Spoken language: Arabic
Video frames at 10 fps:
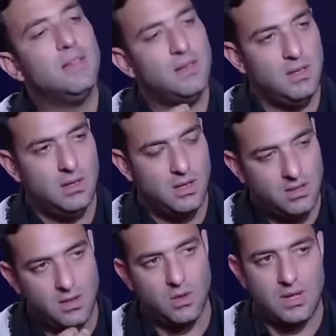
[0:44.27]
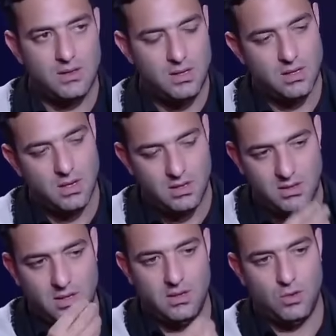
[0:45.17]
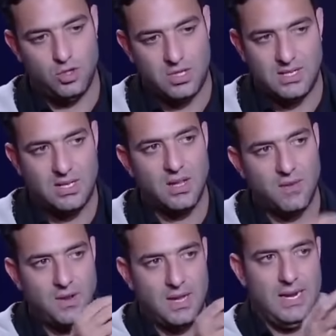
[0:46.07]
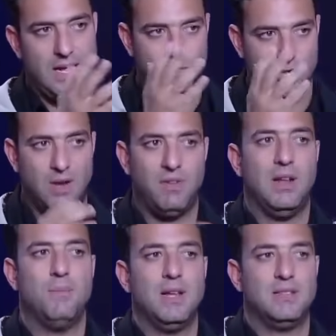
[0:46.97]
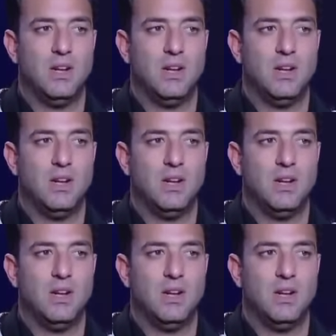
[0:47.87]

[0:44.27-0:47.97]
انت انت دلوقتي انت استاذتنا في الاعلام وشغاله في الاعلام بقالك